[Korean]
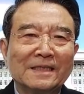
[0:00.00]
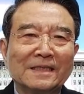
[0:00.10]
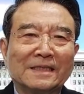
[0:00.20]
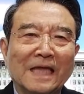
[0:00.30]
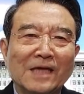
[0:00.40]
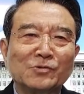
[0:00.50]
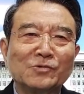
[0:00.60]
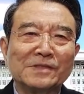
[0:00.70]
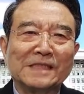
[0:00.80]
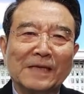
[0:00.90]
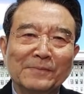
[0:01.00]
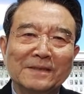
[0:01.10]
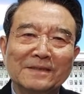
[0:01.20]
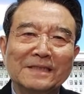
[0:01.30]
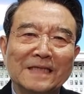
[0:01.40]
이 대중은
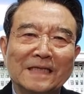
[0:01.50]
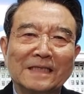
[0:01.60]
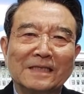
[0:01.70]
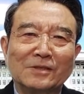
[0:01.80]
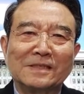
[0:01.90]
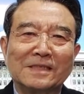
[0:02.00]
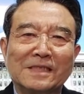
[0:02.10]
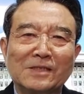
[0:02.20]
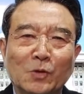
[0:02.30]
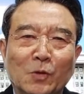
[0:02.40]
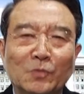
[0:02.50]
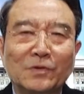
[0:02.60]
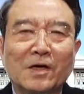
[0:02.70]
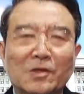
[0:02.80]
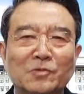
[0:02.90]
재밌는 이야기, 듣기 좋은
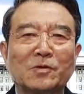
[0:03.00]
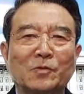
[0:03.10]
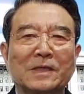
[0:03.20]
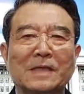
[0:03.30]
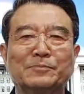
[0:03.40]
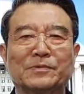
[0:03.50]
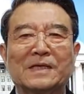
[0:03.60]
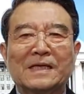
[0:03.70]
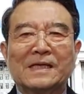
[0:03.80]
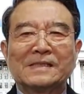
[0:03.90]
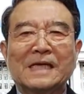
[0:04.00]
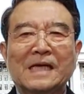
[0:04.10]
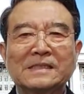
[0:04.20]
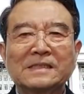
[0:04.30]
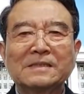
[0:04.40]
허구를 원할 뿐
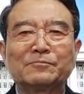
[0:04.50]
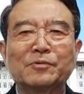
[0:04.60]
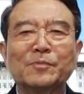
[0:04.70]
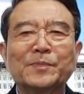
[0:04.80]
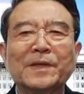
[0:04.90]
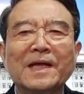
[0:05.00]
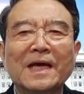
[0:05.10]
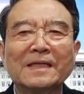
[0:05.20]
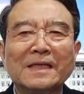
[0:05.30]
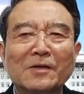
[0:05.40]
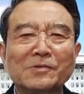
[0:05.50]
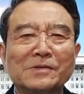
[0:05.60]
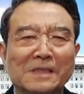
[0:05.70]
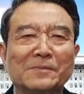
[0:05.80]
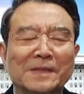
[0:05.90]
사실은 불편해 한다고
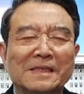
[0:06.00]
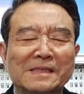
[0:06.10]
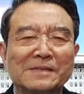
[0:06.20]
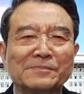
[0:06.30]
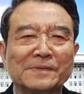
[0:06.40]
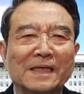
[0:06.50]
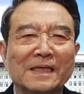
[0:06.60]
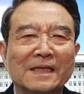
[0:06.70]
설명을 했습니다.